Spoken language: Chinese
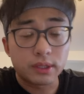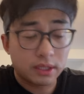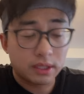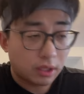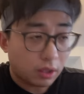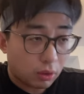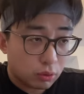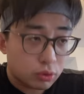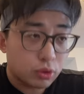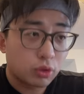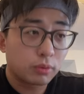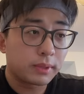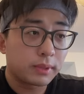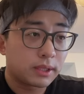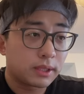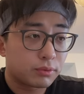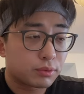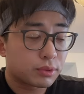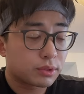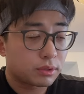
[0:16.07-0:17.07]
但老球
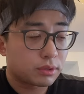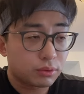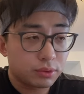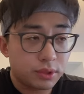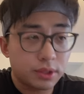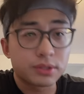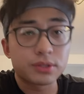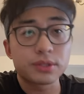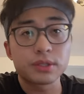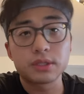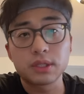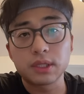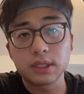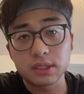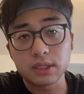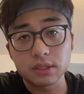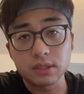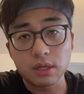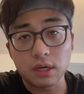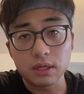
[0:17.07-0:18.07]
迷，尤其是这个
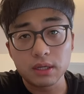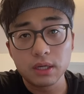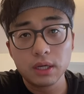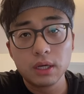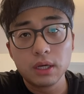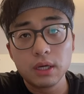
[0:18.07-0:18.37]
经常